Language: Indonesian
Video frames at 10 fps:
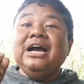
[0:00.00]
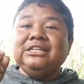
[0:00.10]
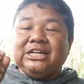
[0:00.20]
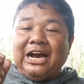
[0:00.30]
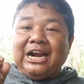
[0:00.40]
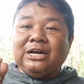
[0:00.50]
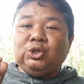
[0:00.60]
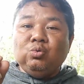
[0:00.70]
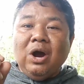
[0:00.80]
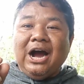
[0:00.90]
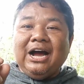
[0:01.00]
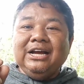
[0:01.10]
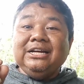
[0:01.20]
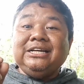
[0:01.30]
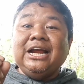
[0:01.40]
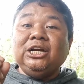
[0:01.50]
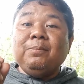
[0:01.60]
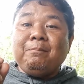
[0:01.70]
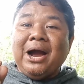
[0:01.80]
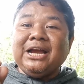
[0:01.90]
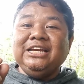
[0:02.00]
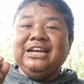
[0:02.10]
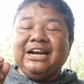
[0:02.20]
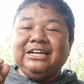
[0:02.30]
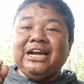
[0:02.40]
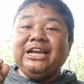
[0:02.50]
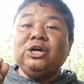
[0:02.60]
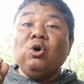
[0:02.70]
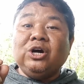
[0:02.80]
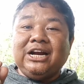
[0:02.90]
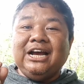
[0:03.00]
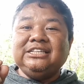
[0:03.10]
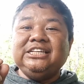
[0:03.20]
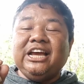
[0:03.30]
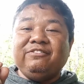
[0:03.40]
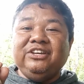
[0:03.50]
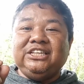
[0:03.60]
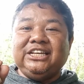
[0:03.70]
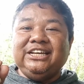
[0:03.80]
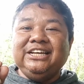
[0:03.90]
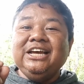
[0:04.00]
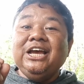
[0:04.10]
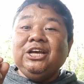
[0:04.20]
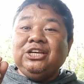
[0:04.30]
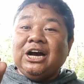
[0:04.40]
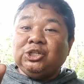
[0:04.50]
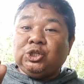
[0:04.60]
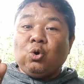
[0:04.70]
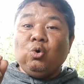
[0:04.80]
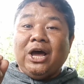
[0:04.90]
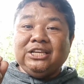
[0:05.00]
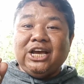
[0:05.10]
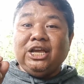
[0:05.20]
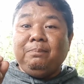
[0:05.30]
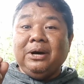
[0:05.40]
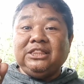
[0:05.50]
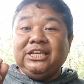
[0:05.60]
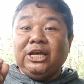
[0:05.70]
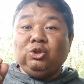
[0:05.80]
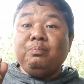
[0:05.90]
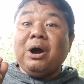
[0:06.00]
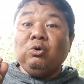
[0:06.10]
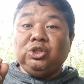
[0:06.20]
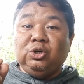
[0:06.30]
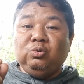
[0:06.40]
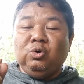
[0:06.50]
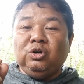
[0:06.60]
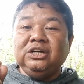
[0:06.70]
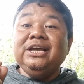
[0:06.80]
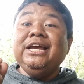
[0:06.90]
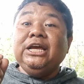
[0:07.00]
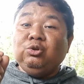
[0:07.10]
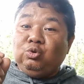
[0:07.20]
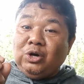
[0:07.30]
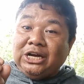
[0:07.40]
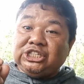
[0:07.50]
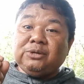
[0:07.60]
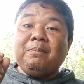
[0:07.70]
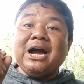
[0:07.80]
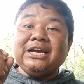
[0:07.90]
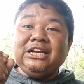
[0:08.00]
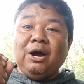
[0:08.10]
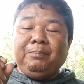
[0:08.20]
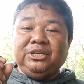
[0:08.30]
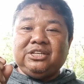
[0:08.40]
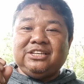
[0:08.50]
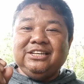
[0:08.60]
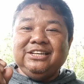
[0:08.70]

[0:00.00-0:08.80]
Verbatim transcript: sekarang dua dan panggilan dari kongregasi FIC yang sekolahnya hebat yaitu Panguti Luhur itu juga semakin habis.